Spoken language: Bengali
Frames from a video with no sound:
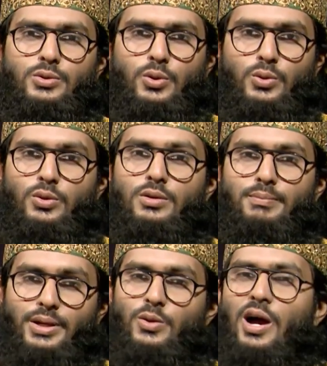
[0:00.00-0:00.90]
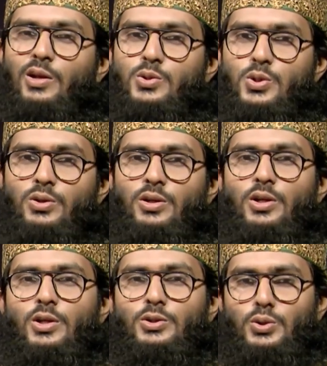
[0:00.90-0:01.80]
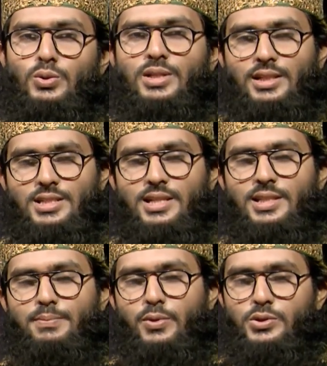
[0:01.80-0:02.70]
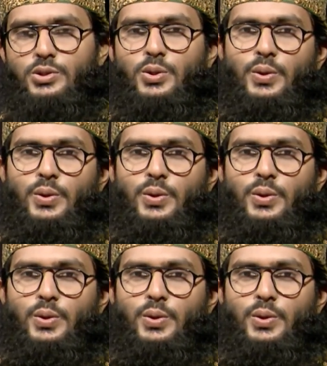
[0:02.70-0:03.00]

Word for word: তরুণ বিজ্ঞ আলোচক চলুন তাদের সাথে পরিচিত